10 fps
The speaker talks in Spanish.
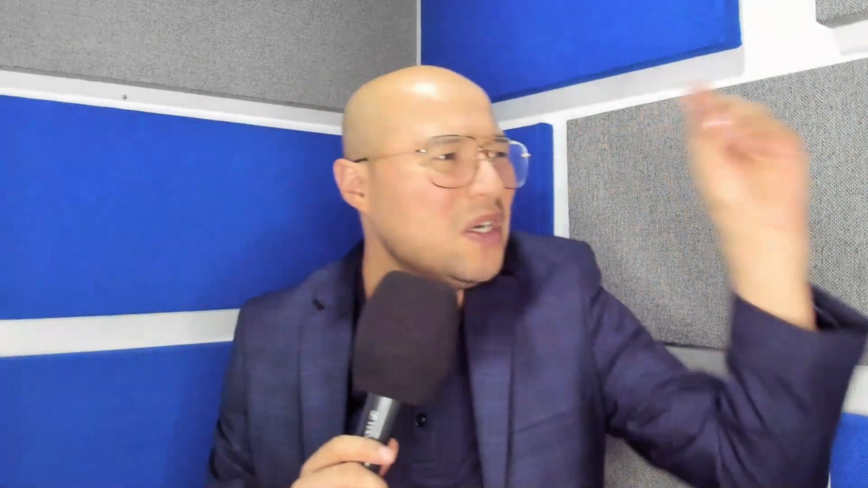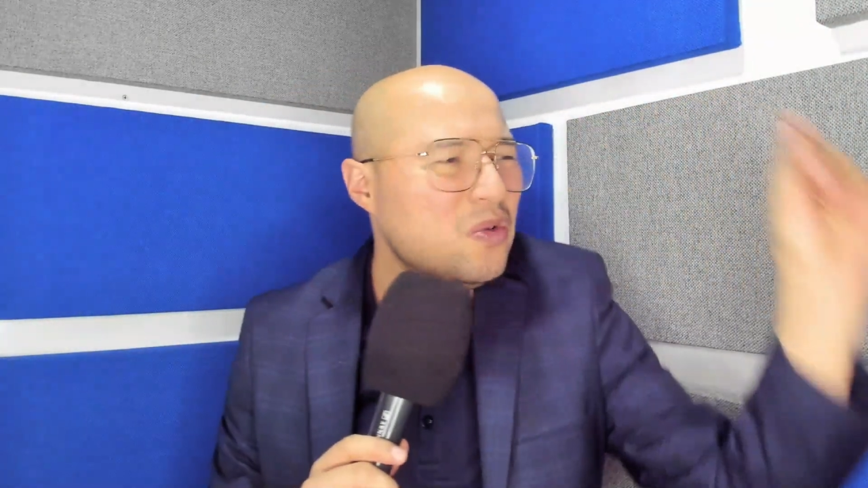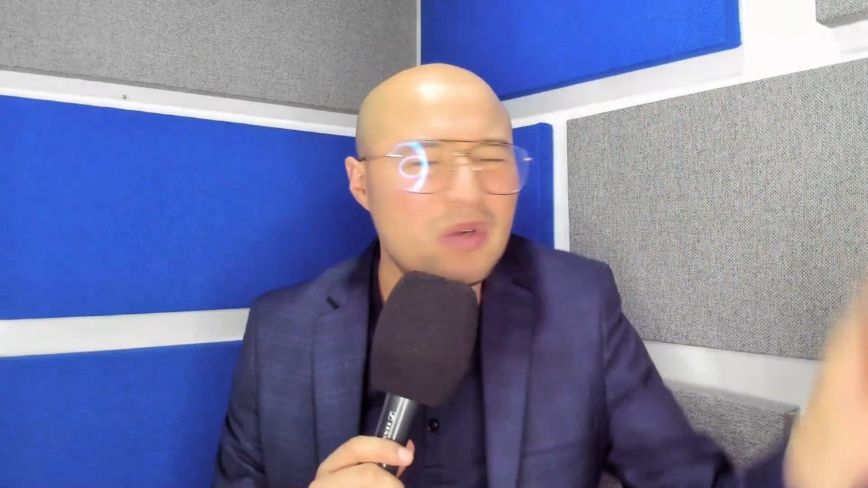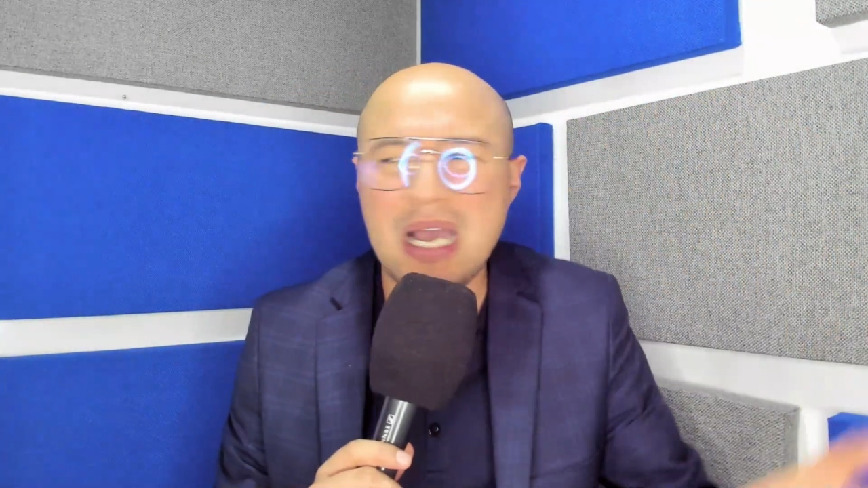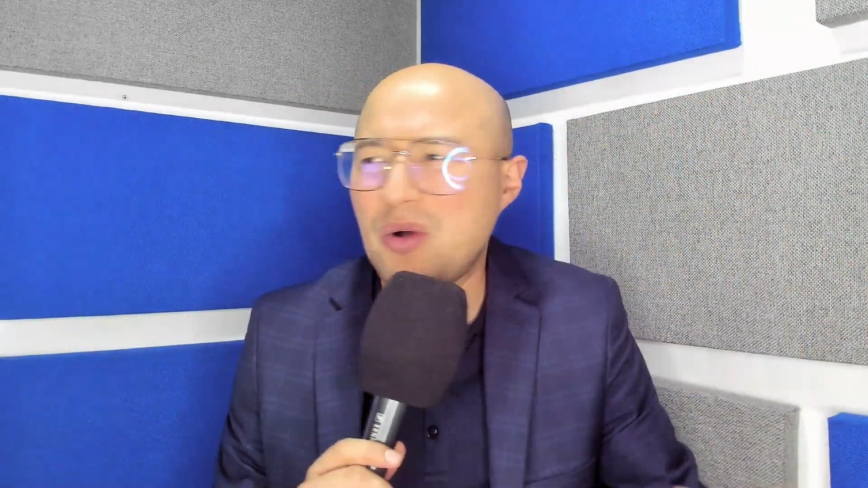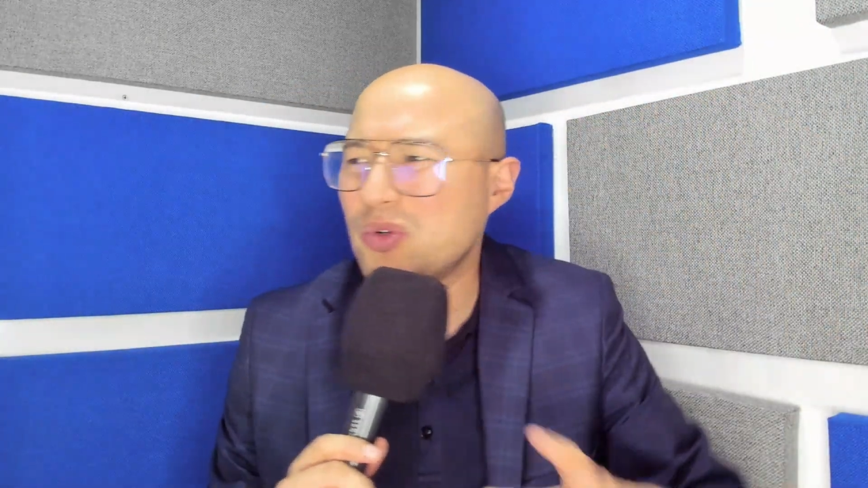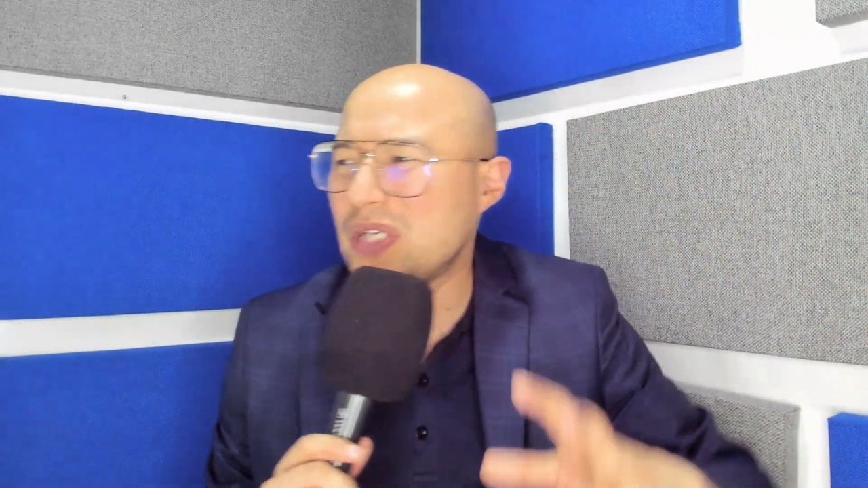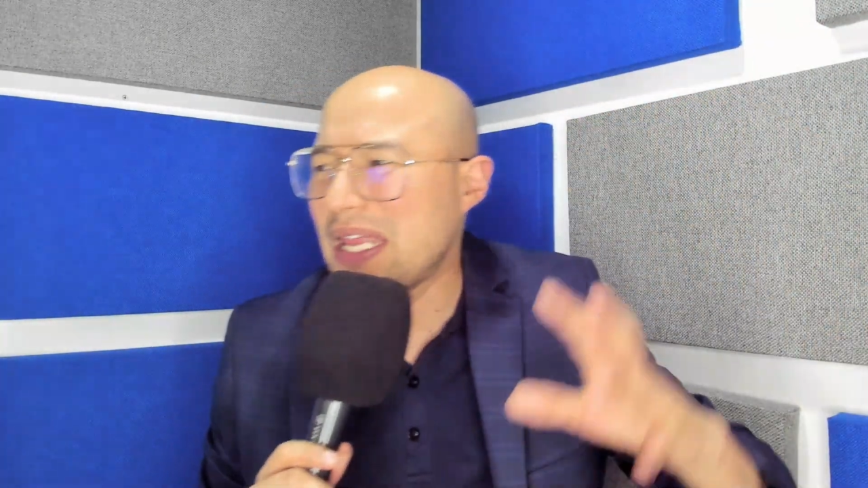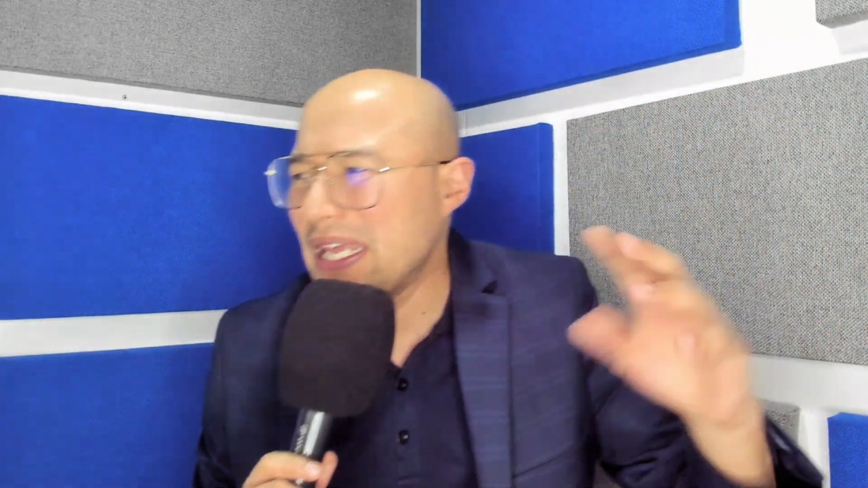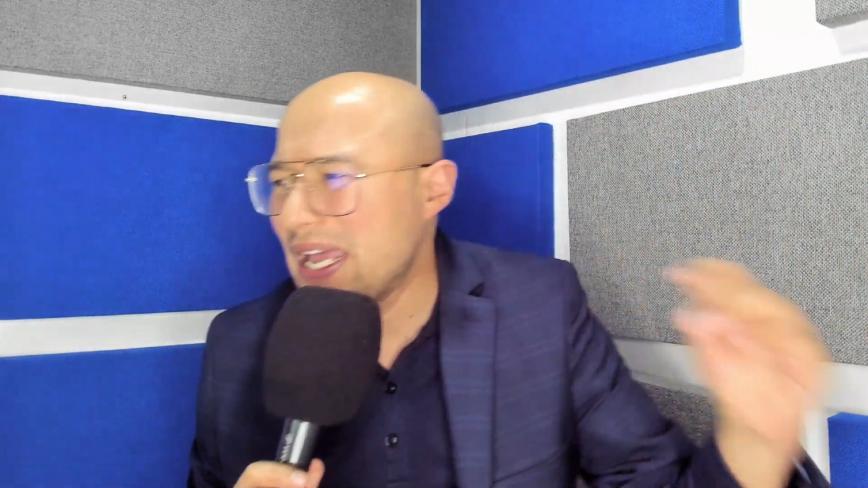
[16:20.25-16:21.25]
una
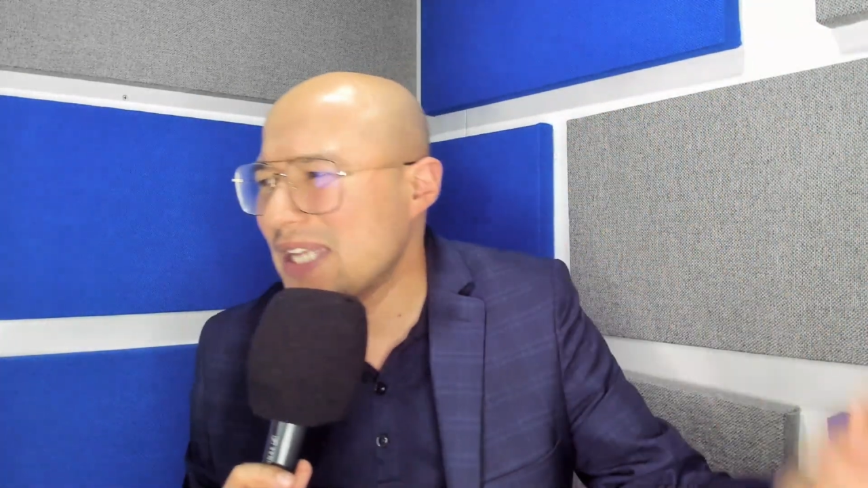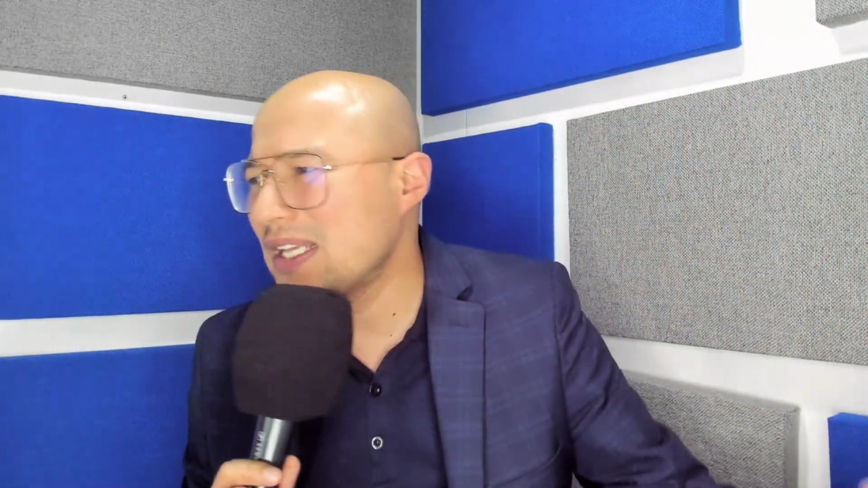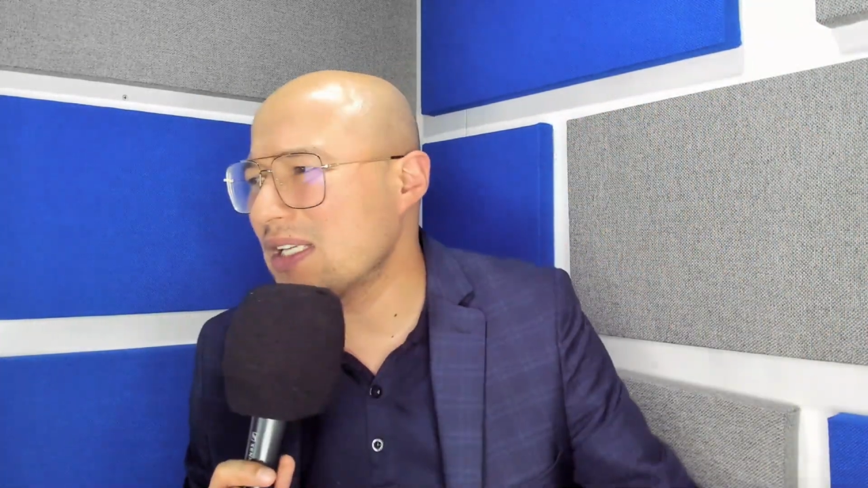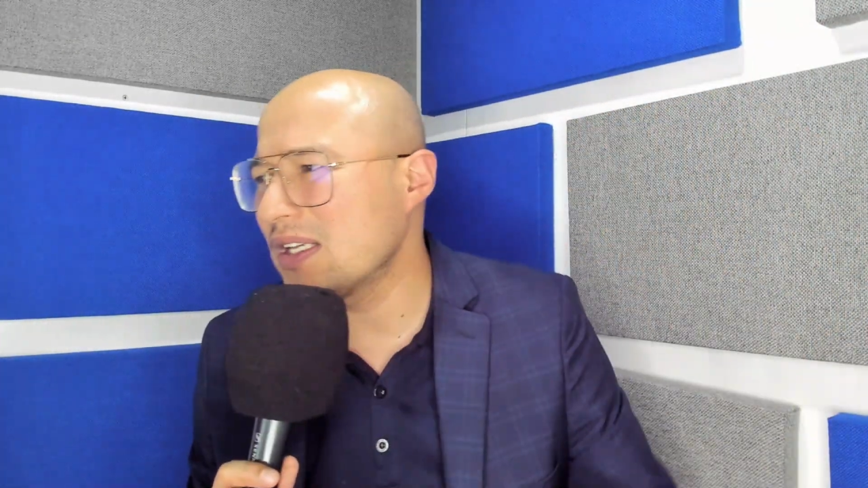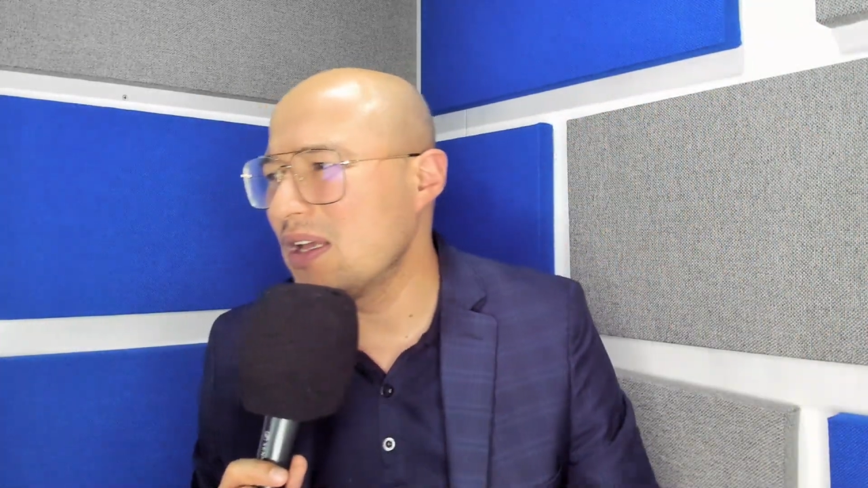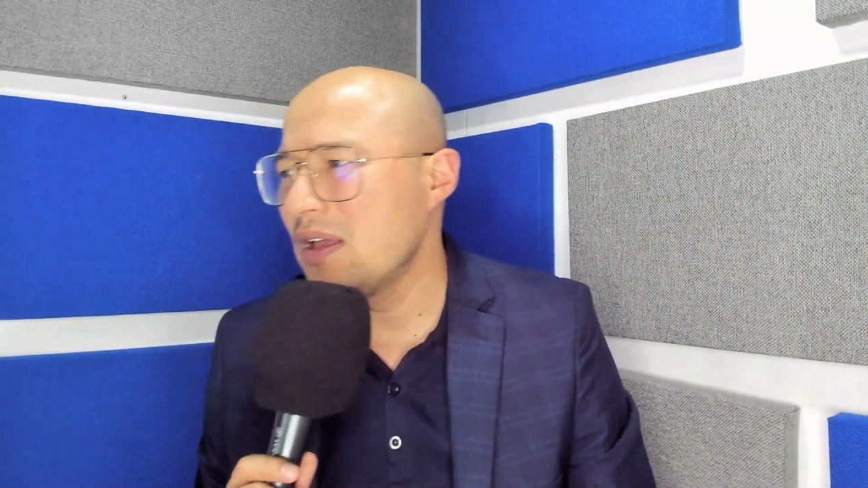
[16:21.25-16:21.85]
cosa de esas,